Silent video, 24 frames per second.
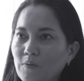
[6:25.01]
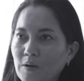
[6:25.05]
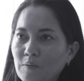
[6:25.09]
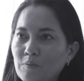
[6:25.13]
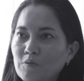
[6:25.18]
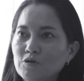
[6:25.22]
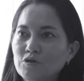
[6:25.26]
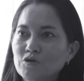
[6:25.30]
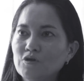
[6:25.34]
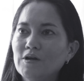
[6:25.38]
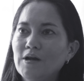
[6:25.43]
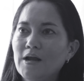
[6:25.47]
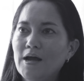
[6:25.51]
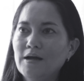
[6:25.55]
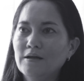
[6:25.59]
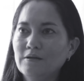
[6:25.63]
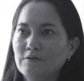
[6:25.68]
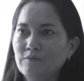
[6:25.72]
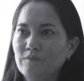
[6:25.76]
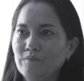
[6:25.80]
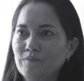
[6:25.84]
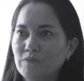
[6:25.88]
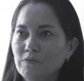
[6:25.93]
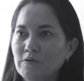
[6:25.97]

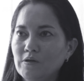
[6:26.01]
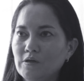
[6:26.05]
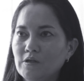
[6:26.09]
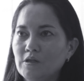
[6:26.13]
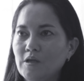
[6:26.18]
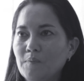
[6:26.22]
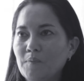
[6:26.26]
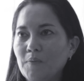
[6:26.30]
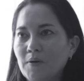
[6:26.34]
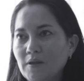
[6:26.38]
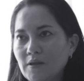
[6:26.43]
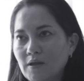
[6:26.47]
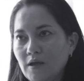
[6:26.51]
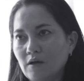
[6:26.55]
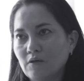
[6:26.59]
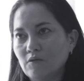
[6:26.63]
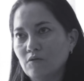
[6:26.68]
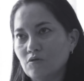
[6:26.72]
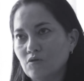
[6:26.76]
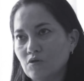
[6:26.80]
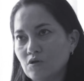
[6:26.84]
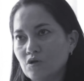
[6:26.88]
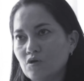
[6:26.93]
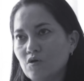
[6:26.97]
emocionada. E
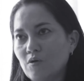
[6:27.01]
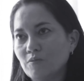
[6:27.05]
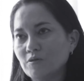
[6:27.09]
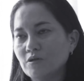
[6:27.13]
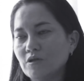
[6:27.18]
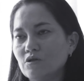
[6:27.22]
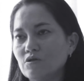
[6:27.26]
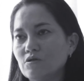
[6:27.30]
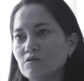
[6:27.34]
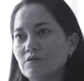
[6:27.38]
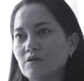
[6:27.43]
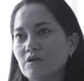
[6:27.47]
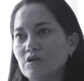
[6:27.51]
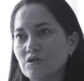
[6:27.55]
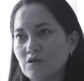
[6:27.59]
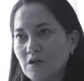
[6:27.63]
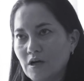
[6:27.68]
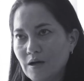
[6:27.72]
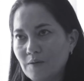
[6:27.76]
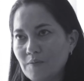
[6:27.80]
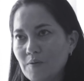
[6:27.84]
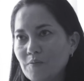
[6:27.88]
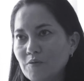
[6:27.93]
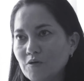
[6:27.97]
dependendo de como seja o texto,
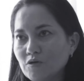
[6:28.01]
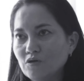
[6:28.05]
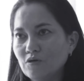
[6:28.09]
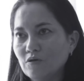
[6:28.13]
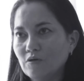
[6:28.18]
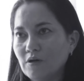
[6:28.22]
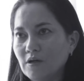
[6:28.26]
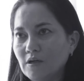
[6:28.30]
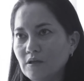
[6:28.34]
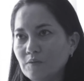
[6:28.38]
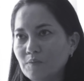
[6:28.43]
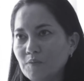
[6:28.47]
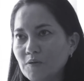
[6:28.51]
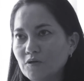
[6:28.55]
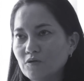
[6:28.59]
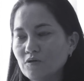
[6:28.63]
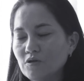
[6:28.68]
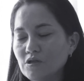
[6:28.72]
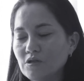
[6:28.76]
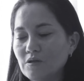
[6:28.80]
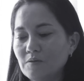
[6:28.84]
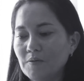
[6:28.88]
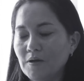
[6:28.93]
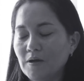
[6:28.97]
acaba emocionando
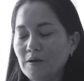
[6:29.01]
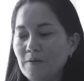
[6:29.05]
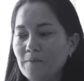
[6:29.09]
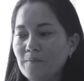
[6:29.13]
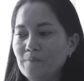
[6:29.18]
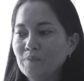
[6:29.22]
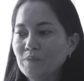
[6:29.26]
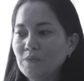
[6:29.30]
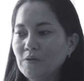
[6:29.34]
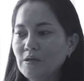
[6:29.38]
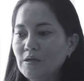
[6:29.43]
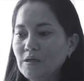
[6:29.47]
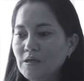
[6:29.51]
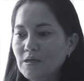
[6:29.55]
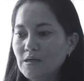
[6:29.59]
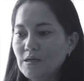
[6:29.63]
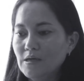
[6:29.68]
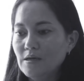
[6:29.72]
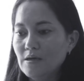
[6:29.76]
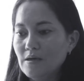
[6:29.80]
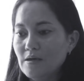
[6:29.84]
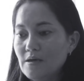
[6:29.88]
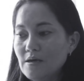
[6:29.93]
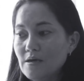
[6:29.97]
pessoas também.
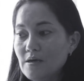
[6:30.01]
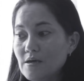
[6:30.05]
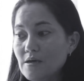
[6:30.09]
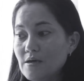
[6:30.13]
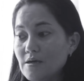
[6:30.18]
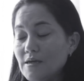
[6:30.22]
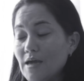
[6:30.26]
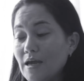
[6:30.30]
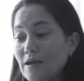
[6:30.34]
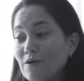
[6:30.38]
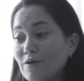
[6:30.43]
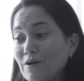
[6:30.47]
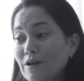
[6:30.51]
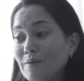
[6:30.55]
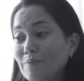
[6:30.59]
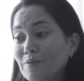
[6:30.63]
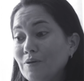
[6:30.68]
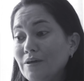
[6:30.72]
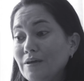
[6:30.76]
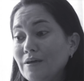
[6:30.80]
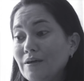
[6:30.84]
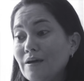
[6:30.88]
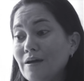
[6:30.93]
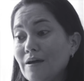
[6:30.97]
E aí eu lembro
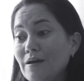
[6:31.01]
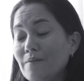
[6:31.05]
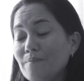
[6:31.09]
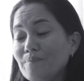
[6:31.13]
que